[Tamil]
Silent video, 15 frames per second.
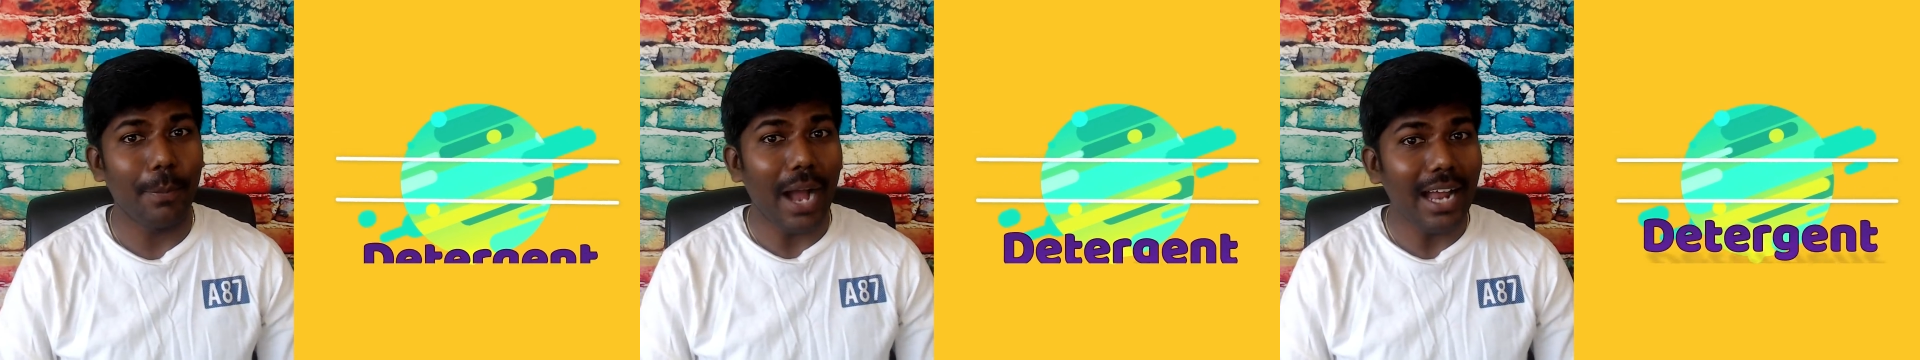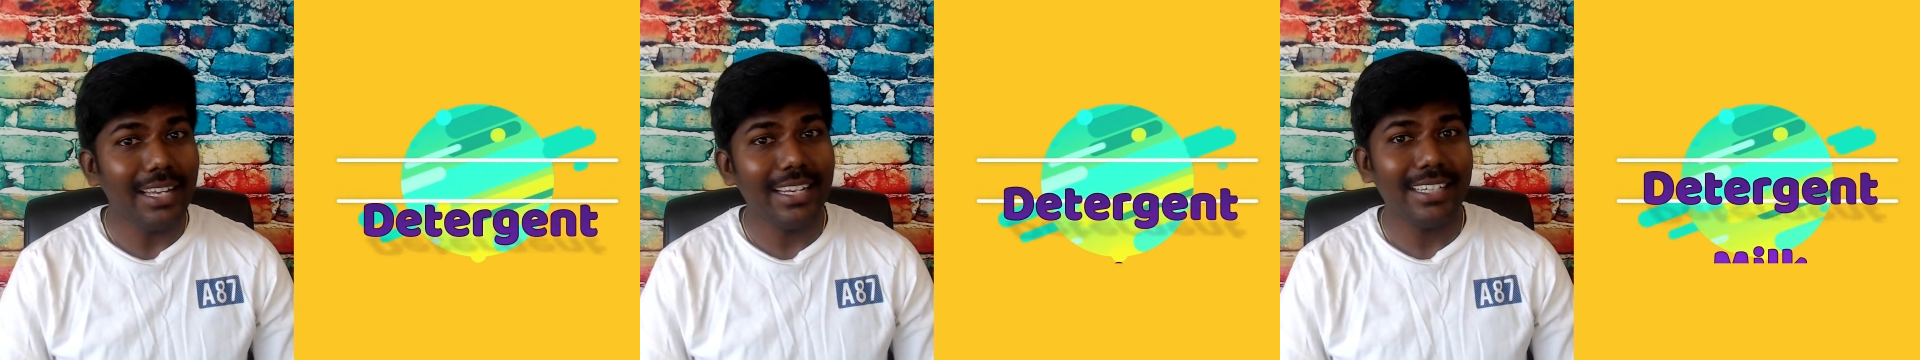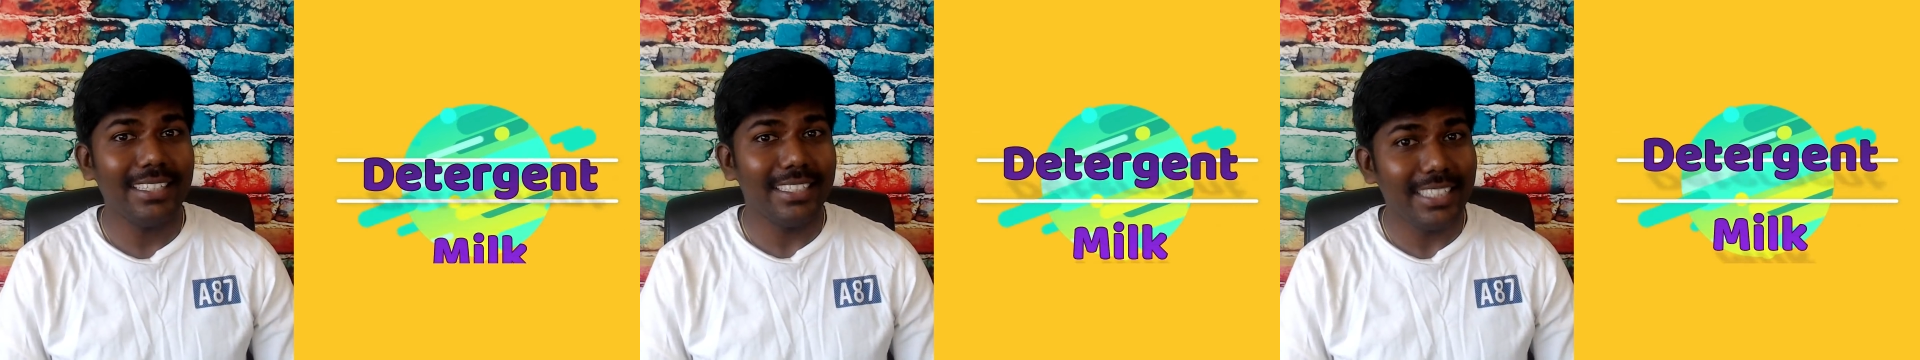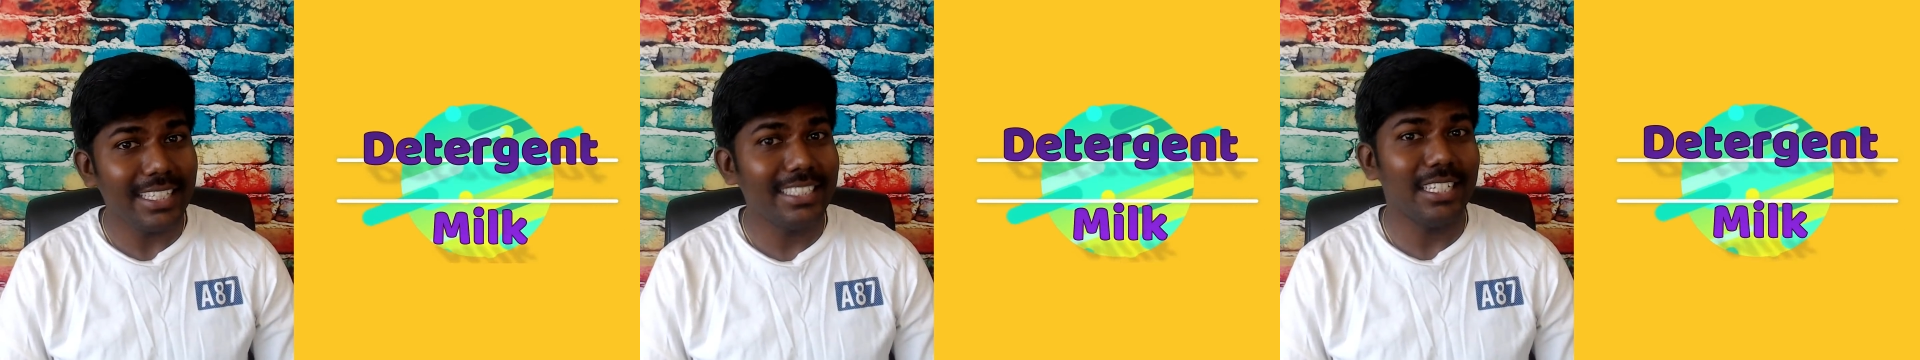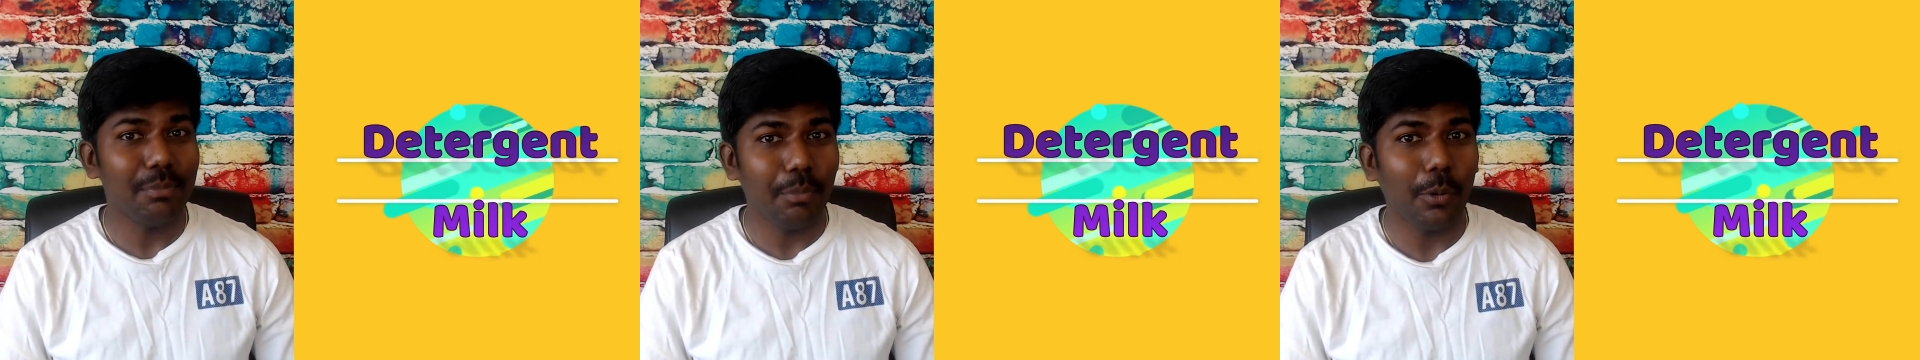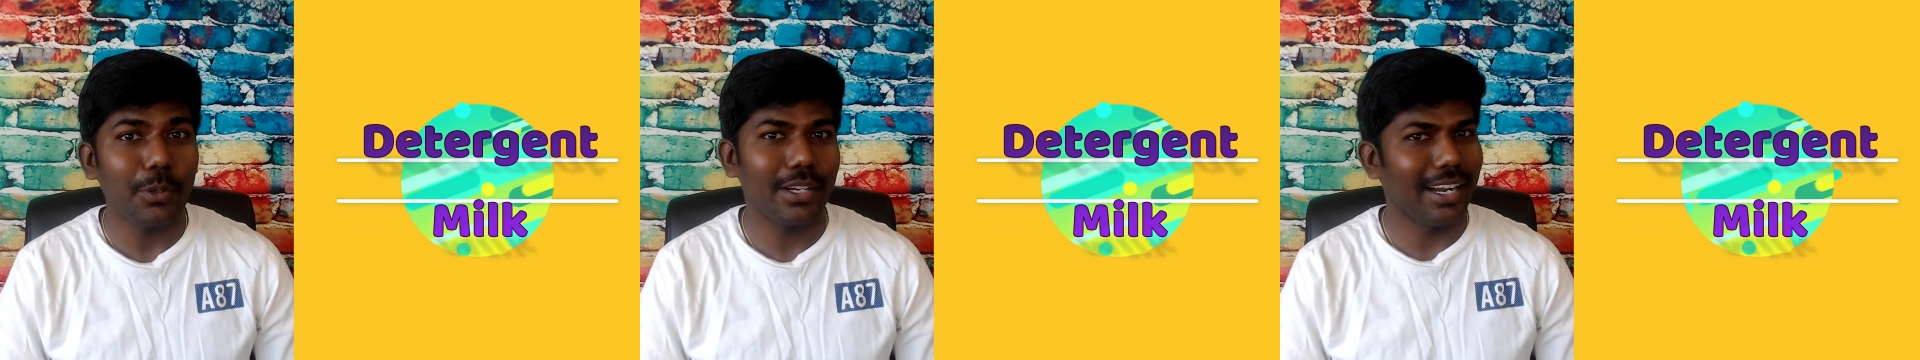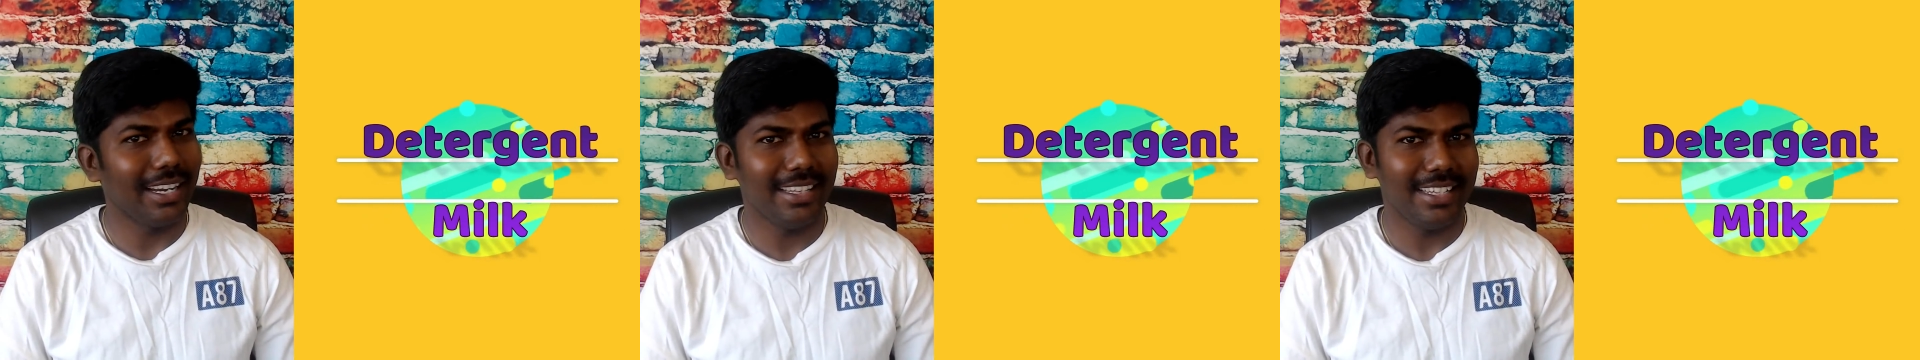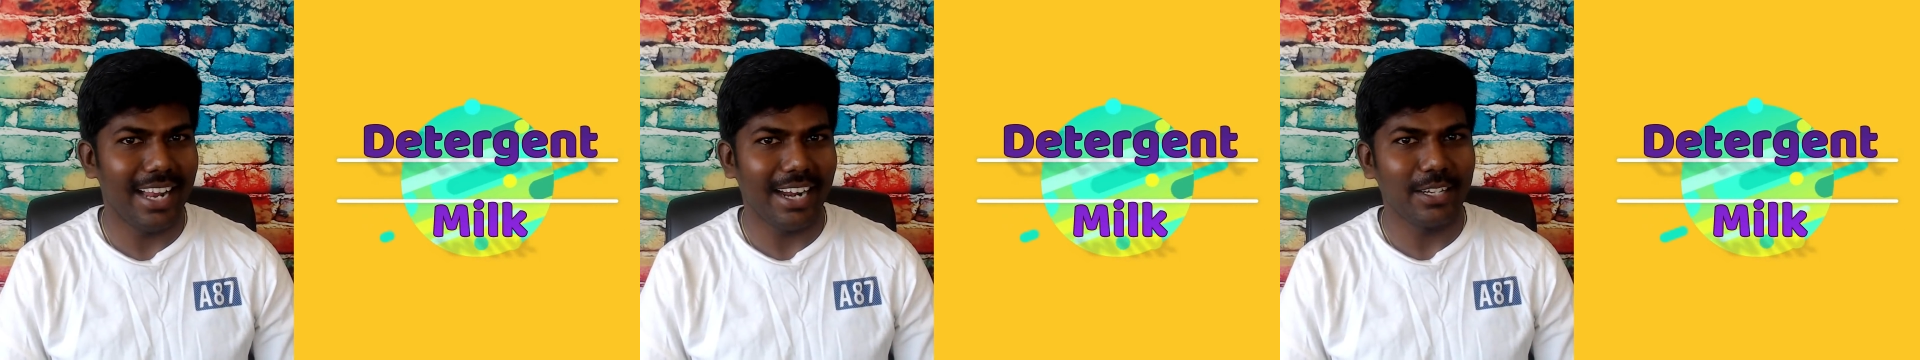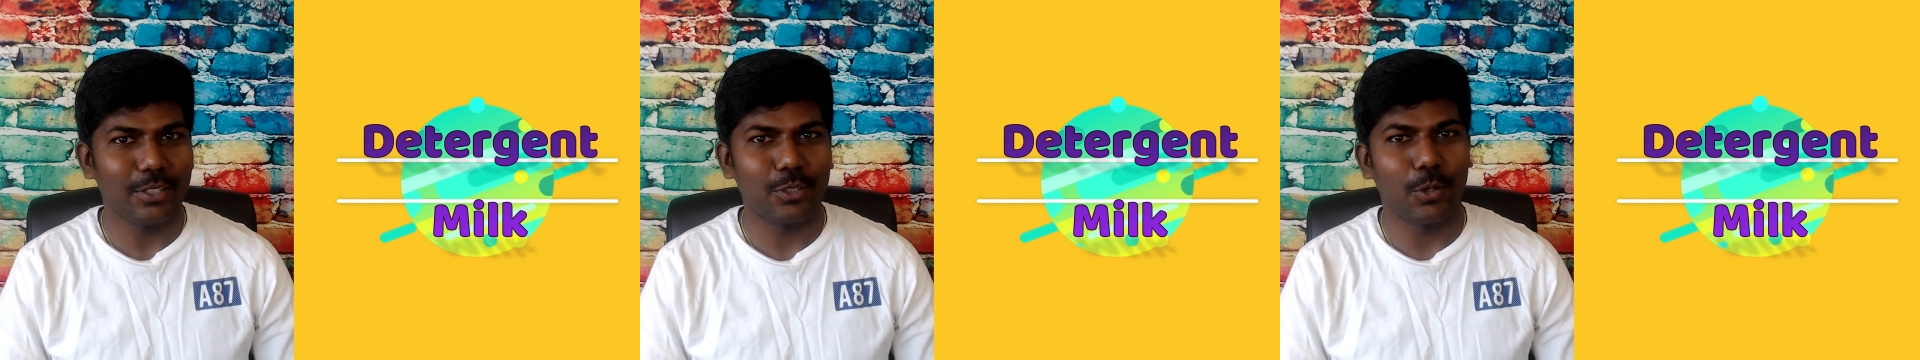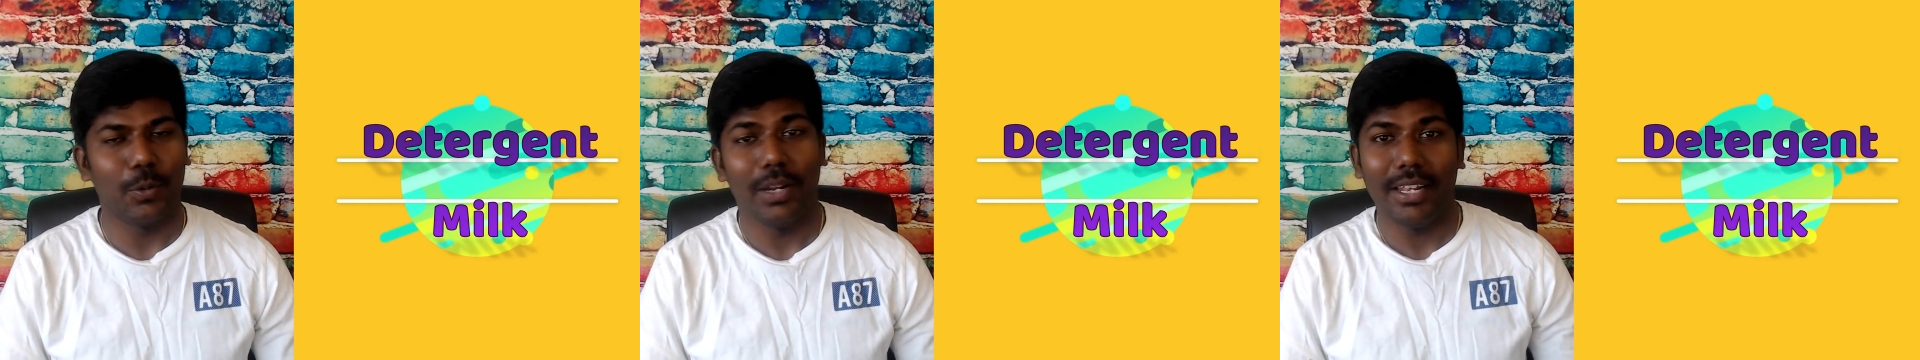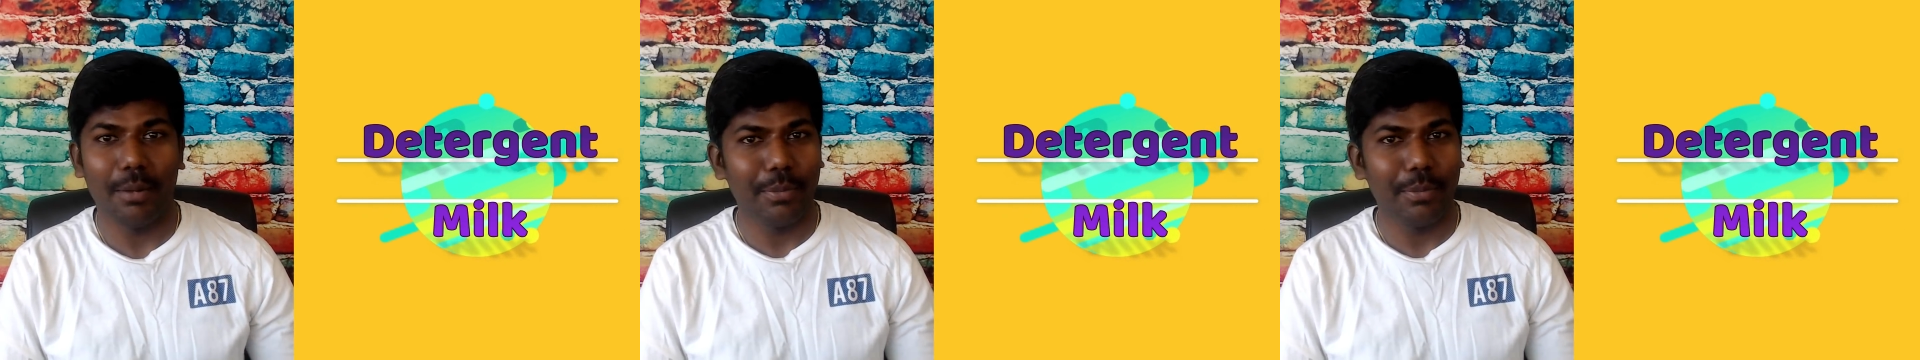பாலில் டிட்டர்ஜென்ட் பவுடர் கலந்துட்டாங்கன்னு வச்சுக்கோங்க